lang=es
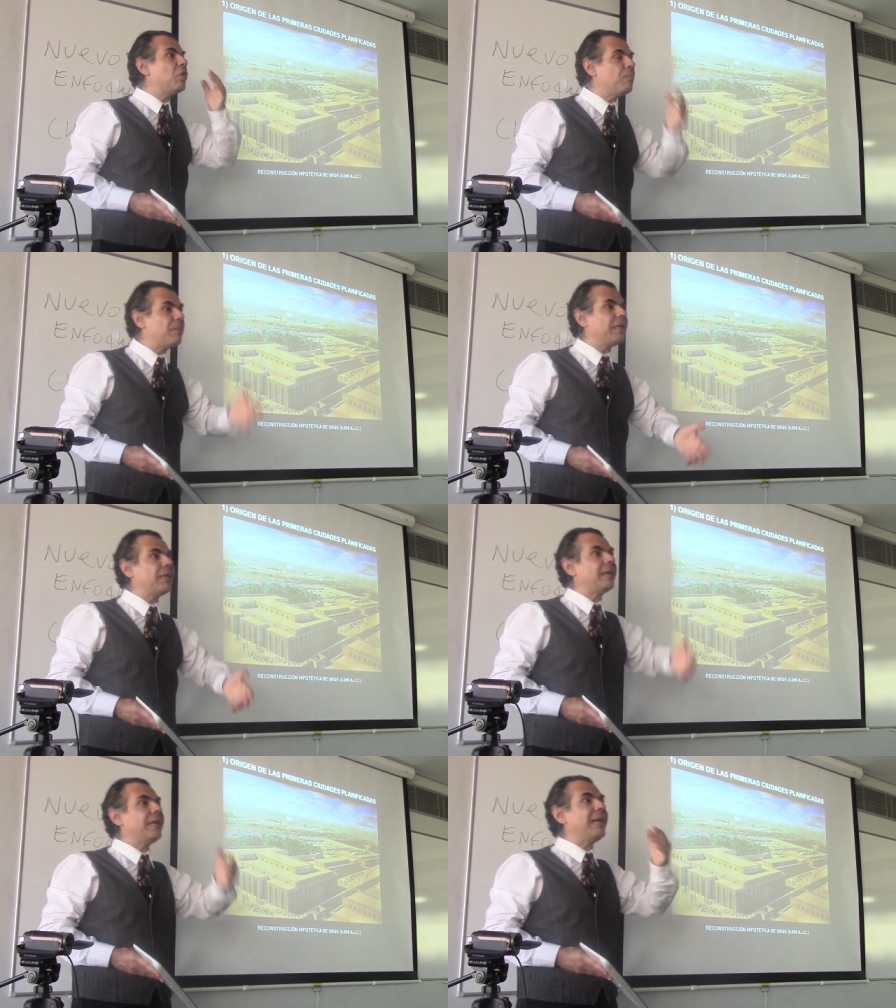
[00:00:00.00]

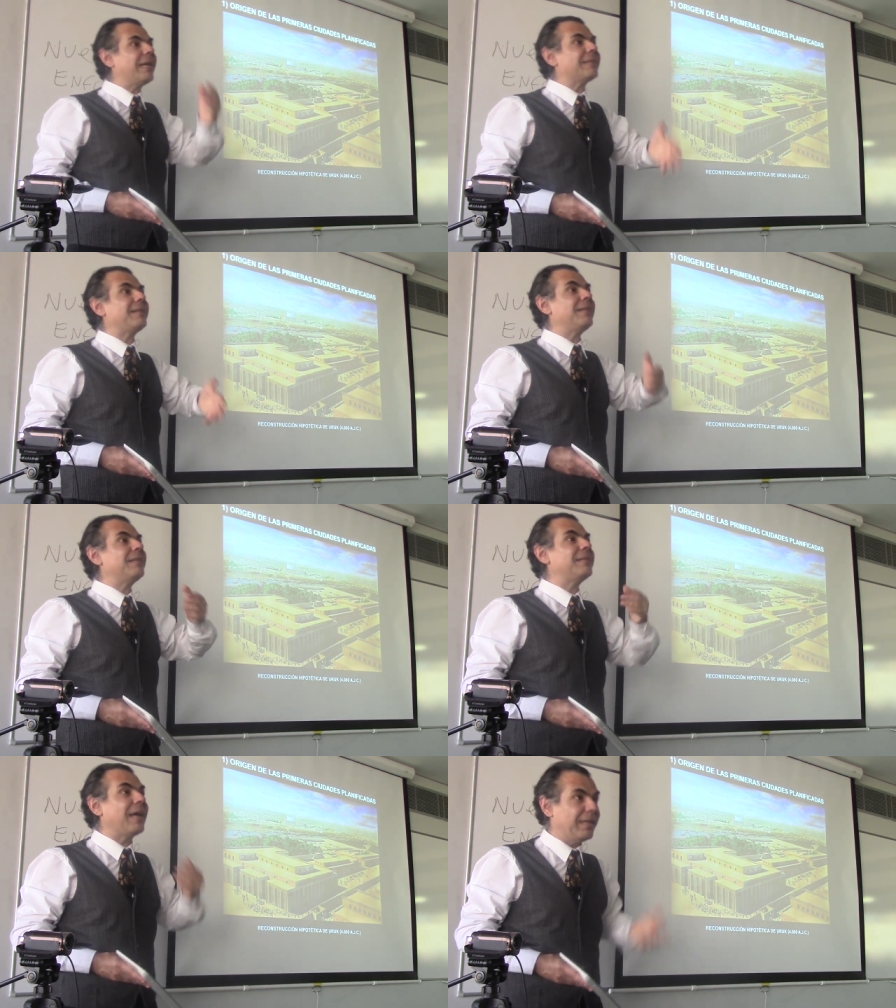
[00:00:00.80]
hombre era
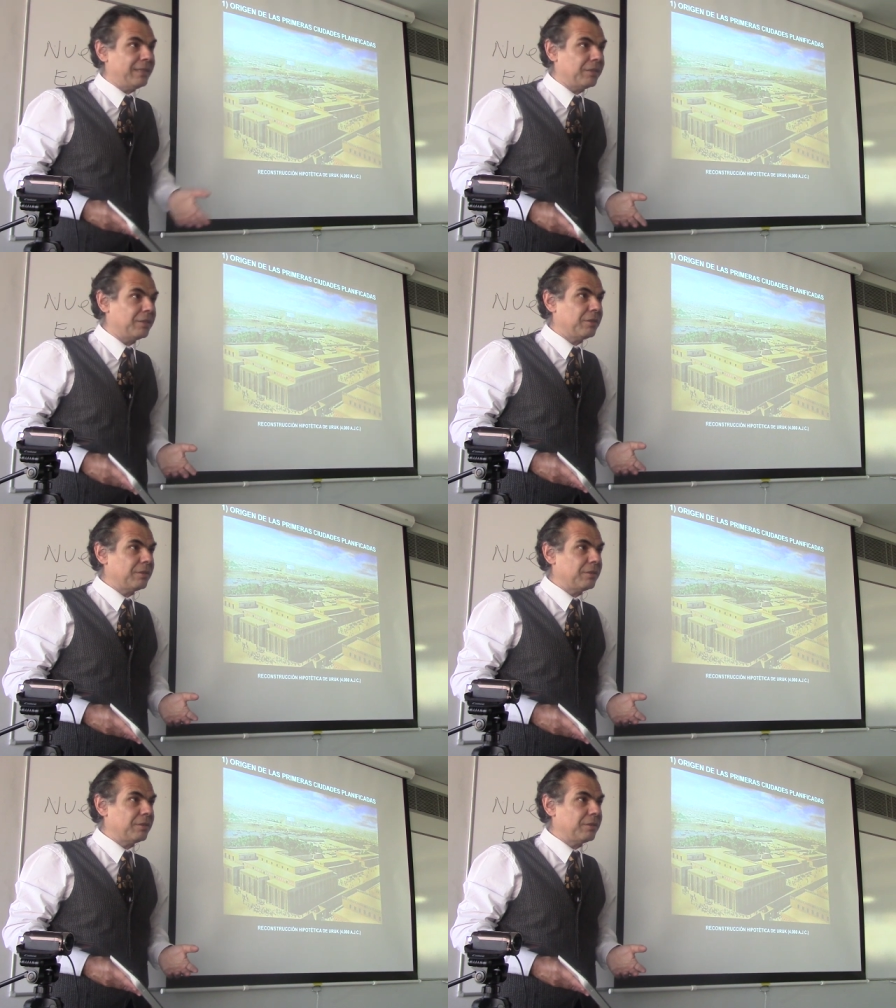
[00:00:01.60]
sedentario,